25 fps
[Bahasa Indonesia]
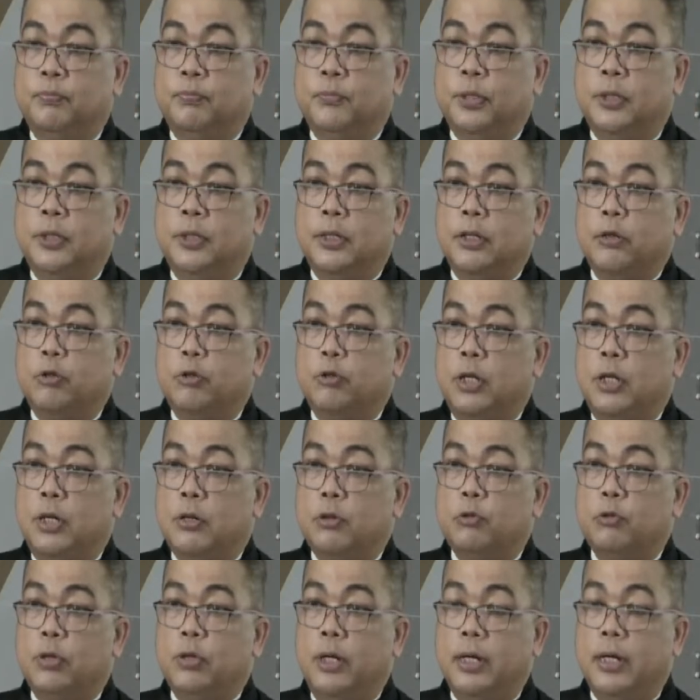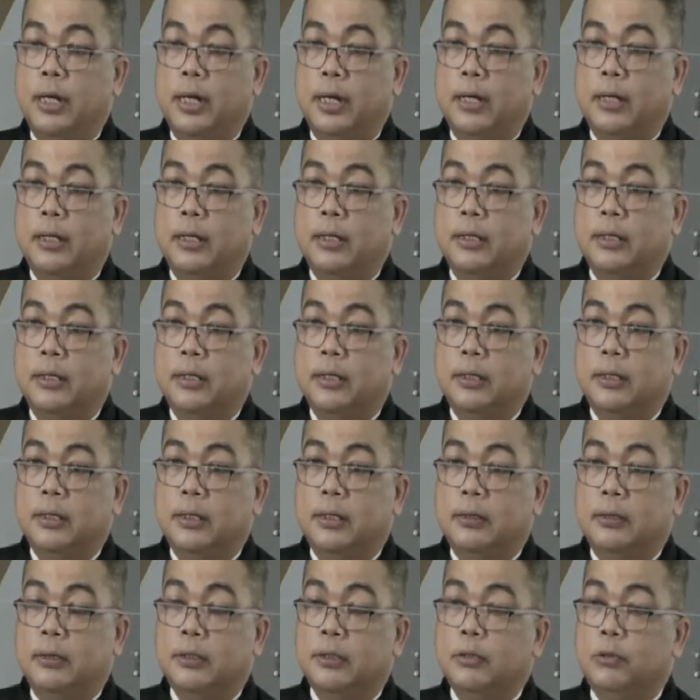Nah, saudara-saudara,
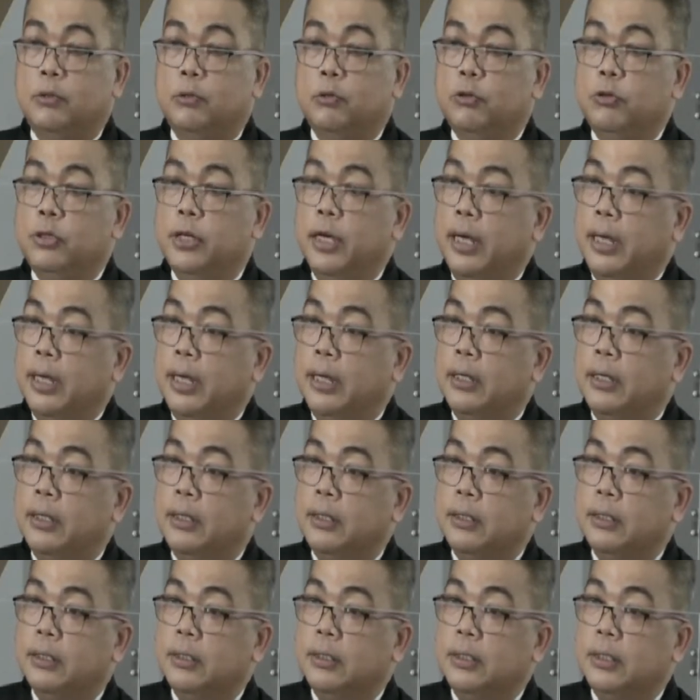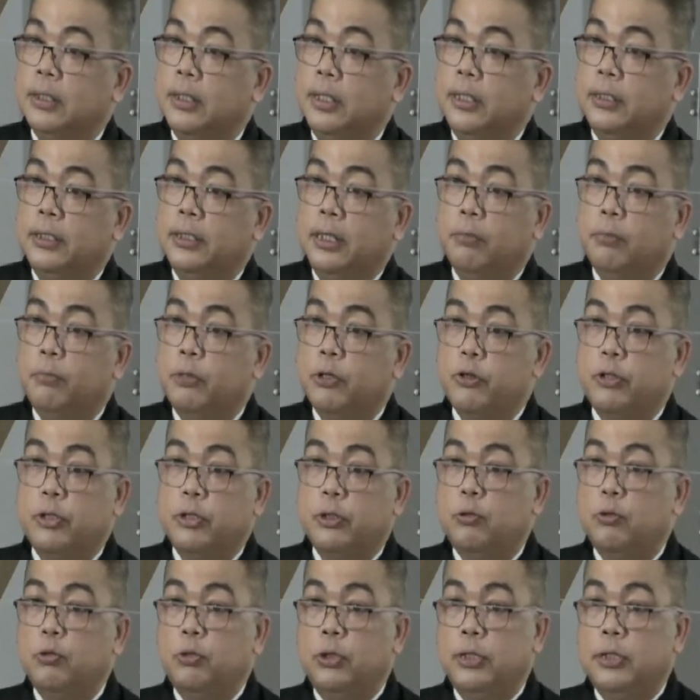tentunya kita
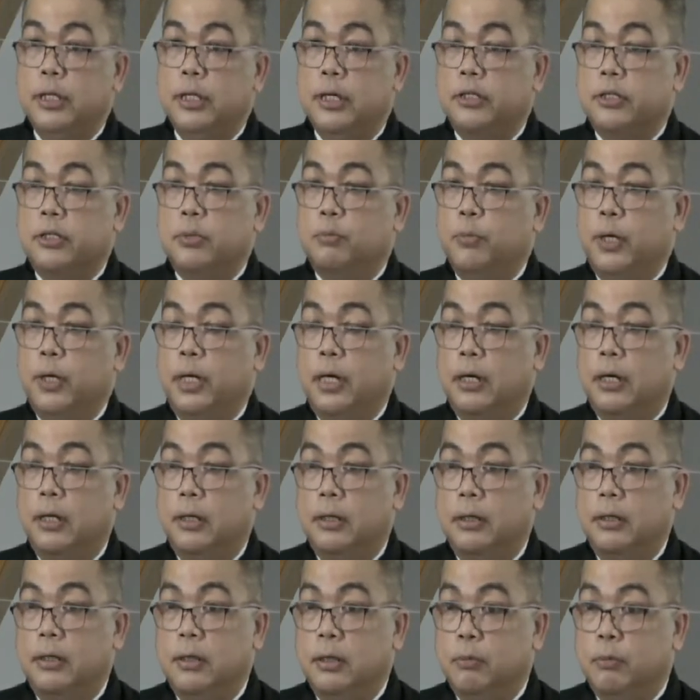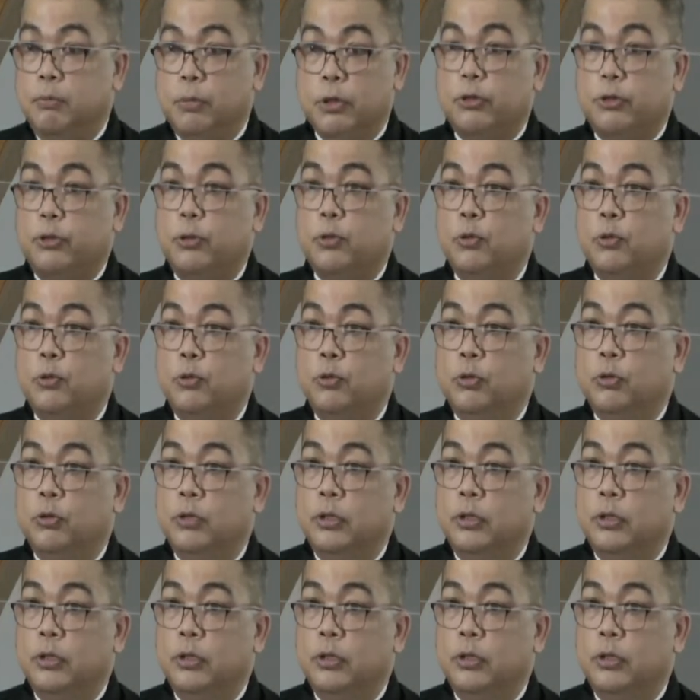berseru tidak sembarang berseru.